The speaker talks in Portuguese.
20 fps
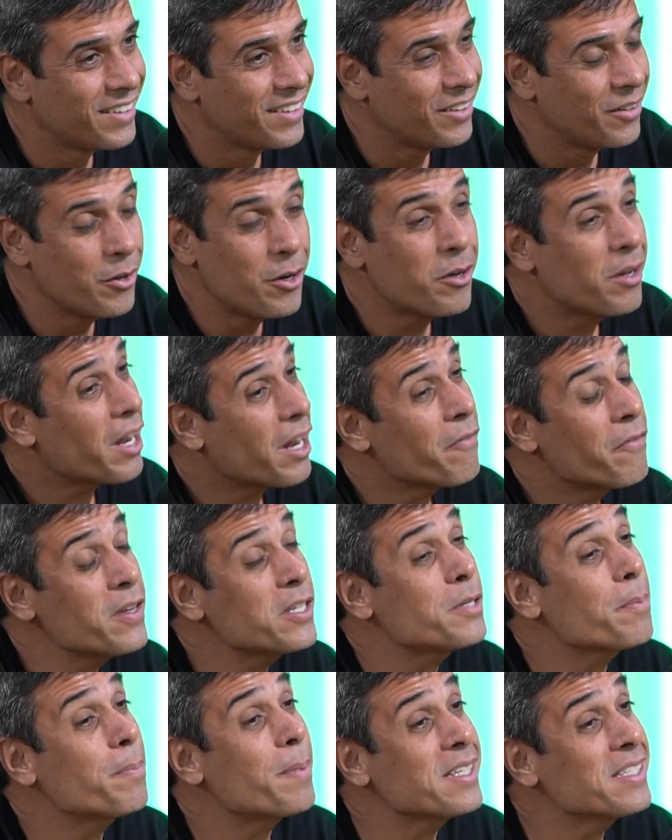O Eurico era
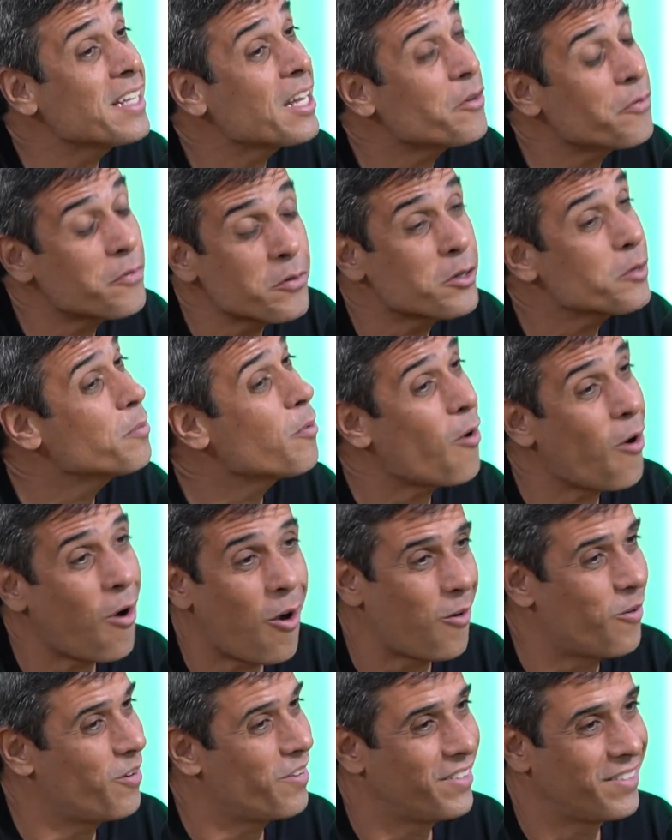vice-presidente de futebol.